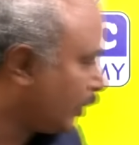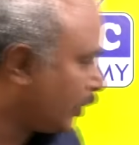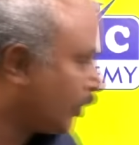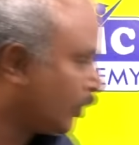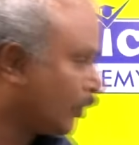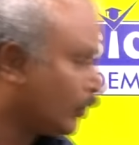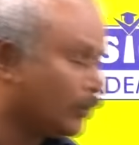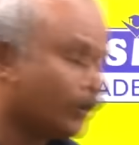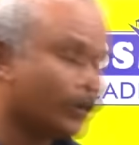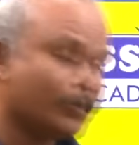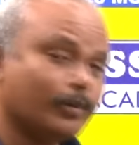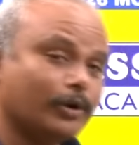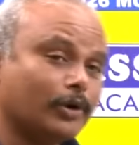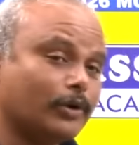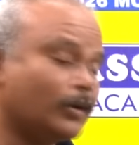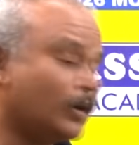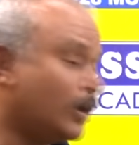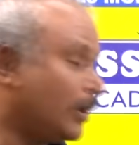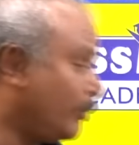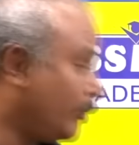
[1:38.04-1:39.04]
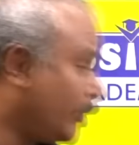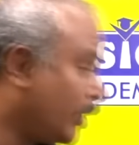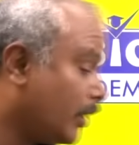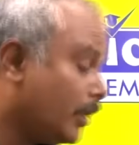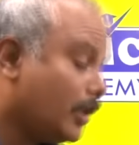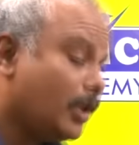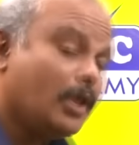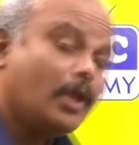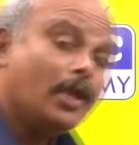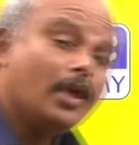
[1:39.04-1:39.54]
வாங்கியிருந்தோம் அது மட்டும் இல்லாமல்
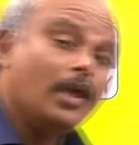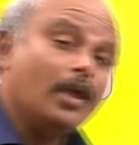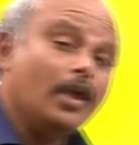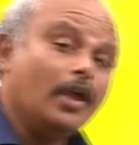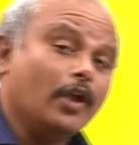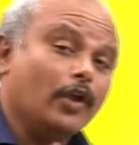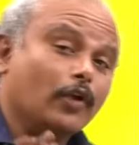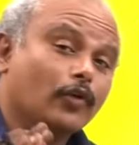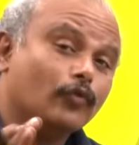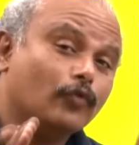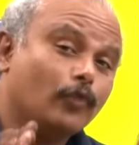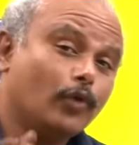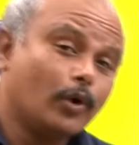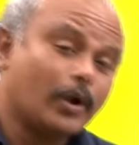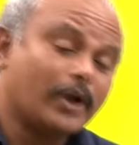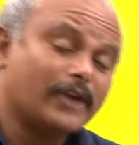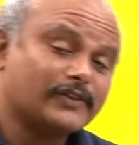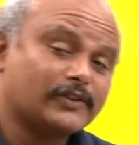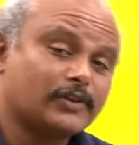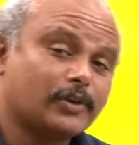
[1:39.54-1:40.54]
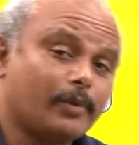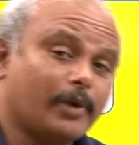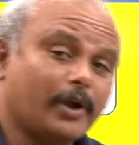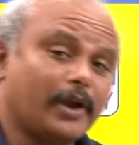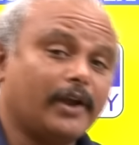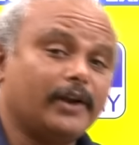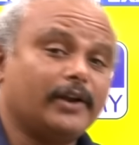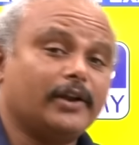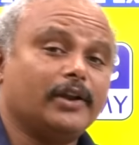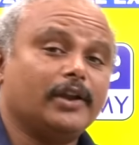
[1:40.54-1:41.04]
இவ்வளோ கஷ்டமாக
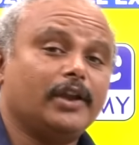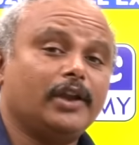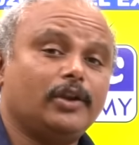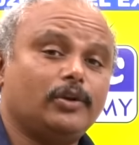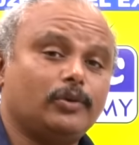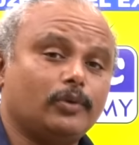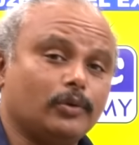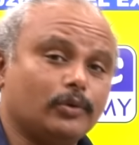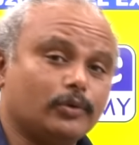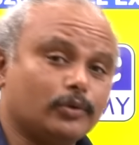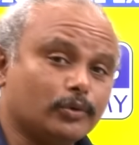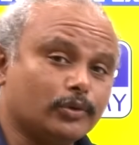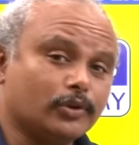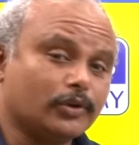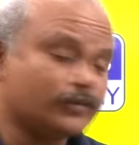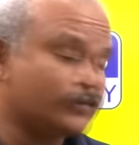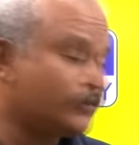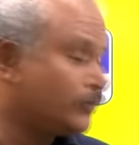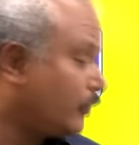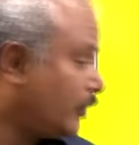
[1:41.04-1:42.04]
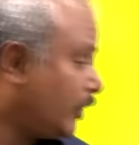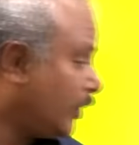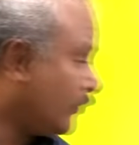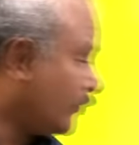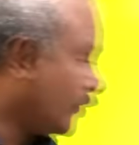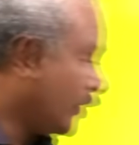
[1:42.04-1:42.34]
கேட்ட நீட் டூ தௌசண்ட் டுவெண்ட்டி